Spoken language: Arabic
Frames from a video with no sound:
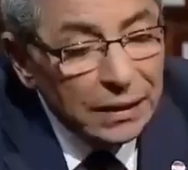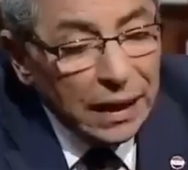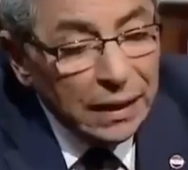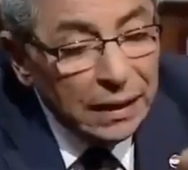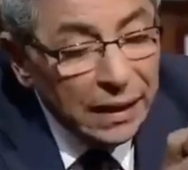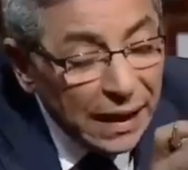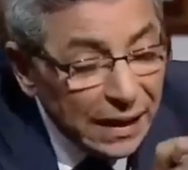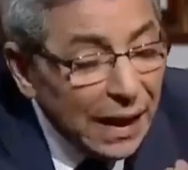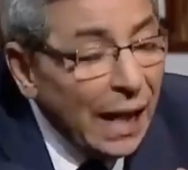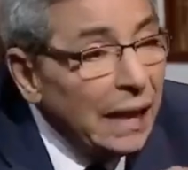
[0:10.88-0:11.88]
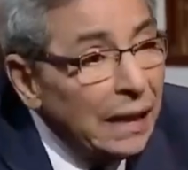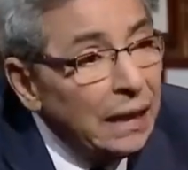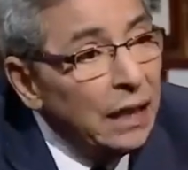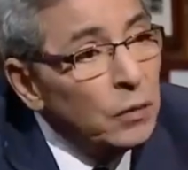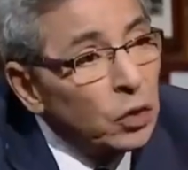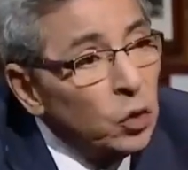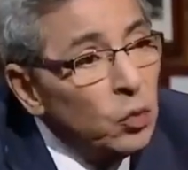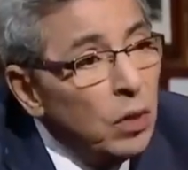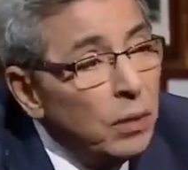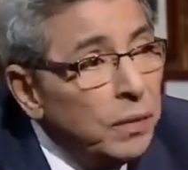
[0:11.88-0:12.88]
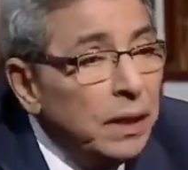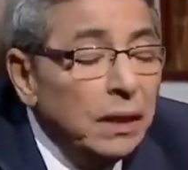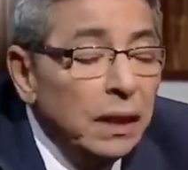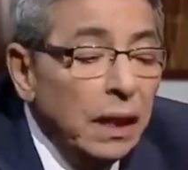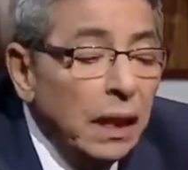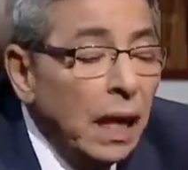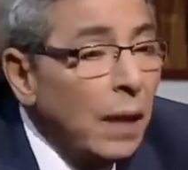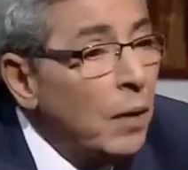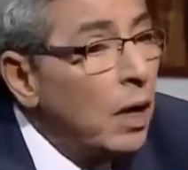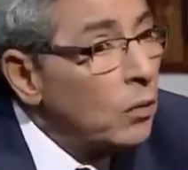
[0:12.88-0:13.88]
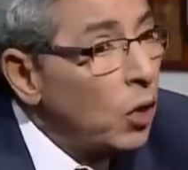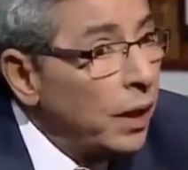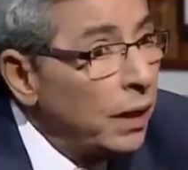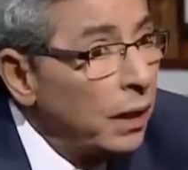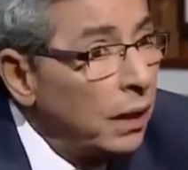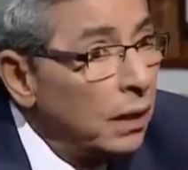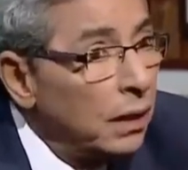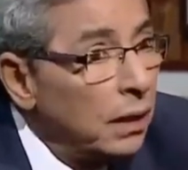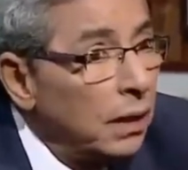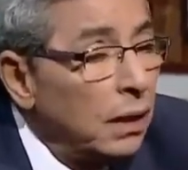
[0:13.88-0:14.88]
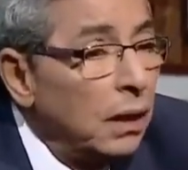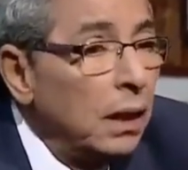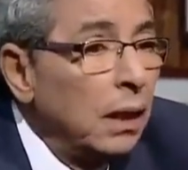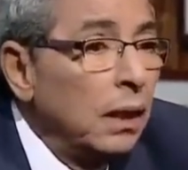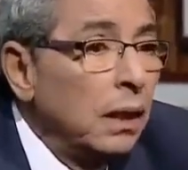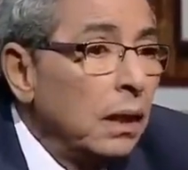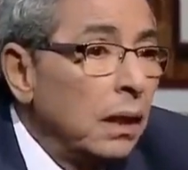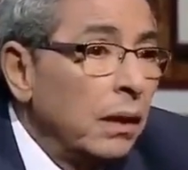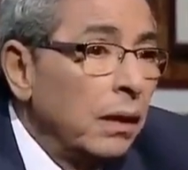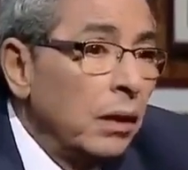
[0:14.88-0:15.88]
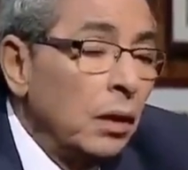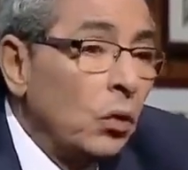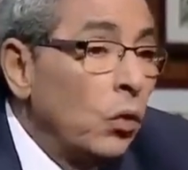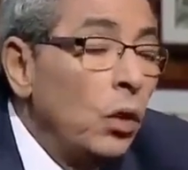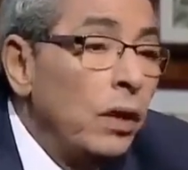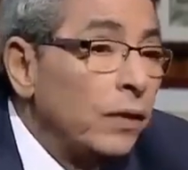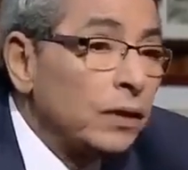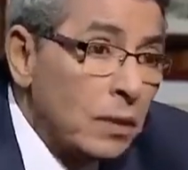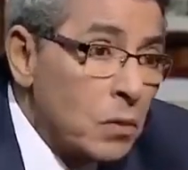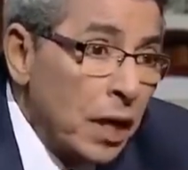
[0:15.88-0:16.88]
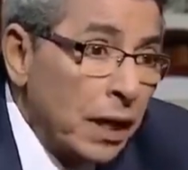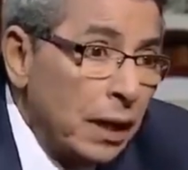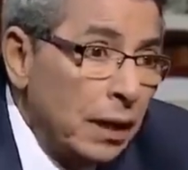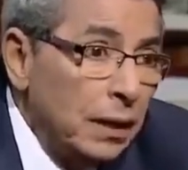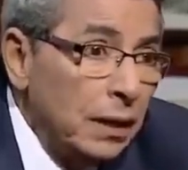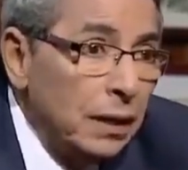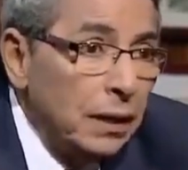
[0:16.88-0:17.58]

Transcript: على التحاليل ايه التحاليل المطلوبه من اعمار معينه آآ آه، آآ آه، لكل فتره معينه هقول